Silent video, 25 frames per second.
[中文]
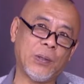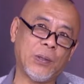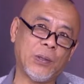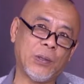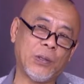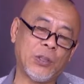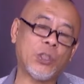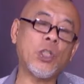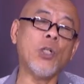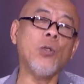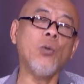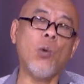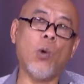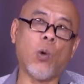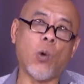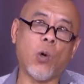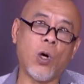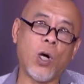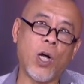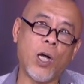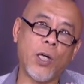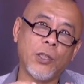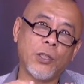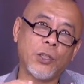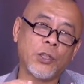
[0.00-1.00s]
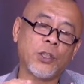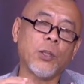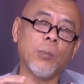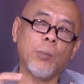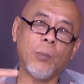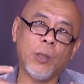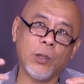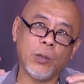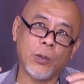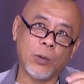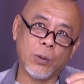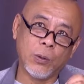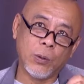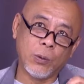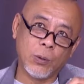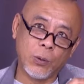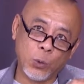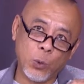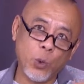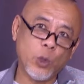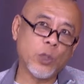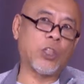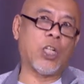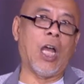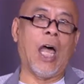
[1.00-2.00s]
生活生命
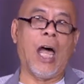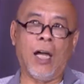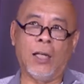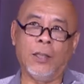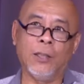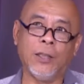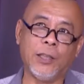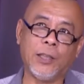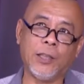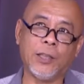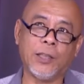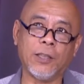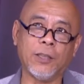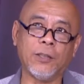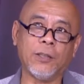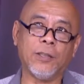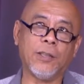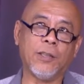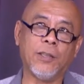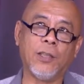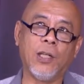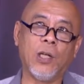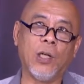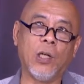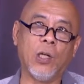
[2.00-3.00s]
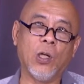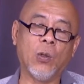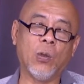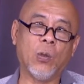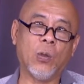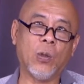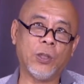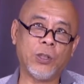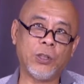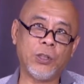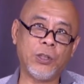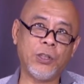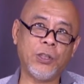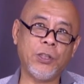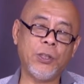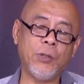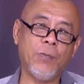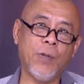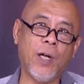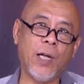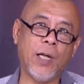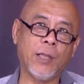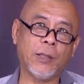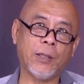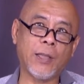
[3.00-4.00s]
多长的一个人，嗯，我是希
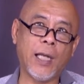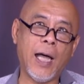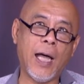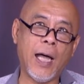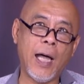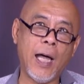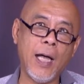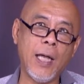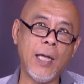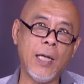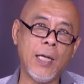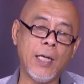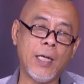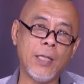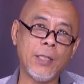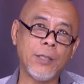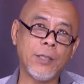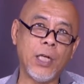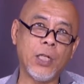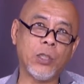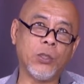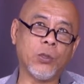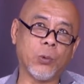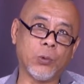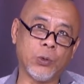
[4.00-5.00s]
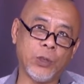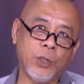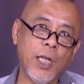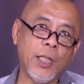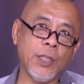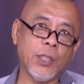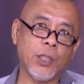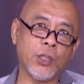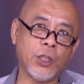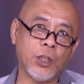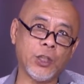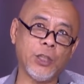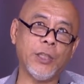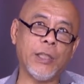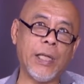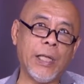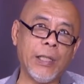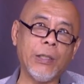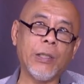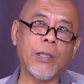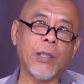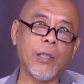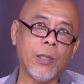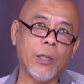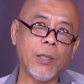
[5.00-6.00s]
望他在有限的时
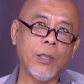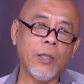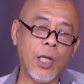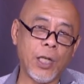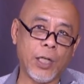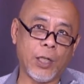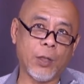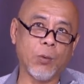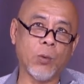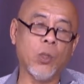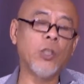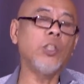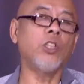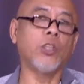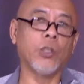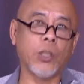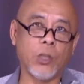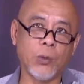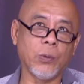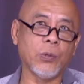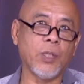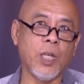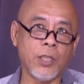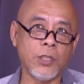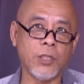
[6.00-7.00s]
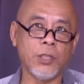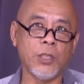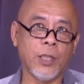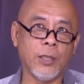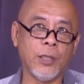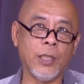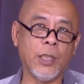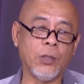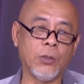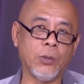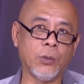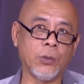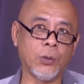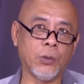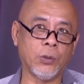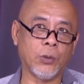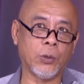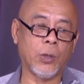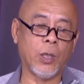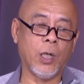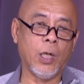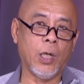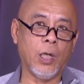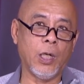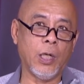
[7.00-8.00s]
间内，我指的有限时间内，就是
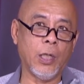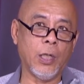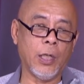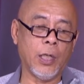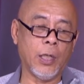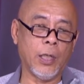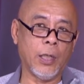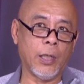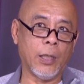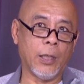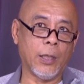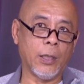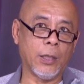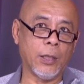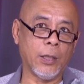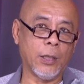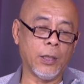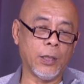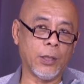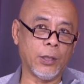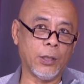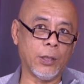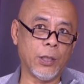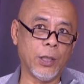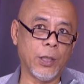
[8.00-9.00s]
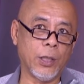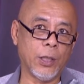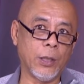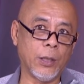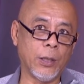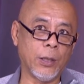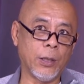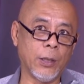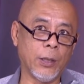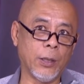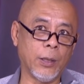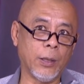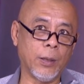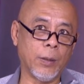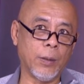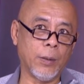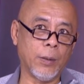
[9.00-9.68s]
说，呃，呃，